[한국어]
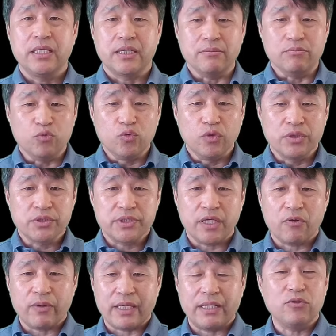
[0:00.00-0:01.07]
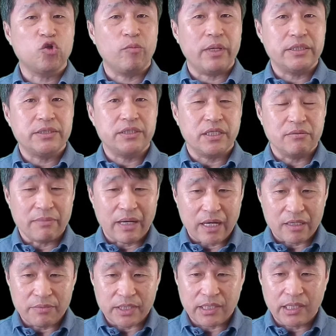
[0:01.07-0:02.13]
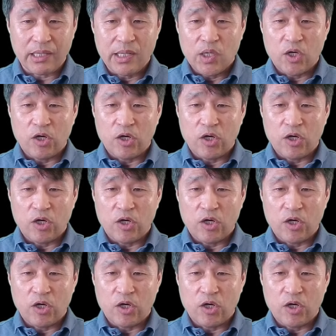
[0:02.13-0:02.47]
그 무엇에 관한 도발적인 말입니까?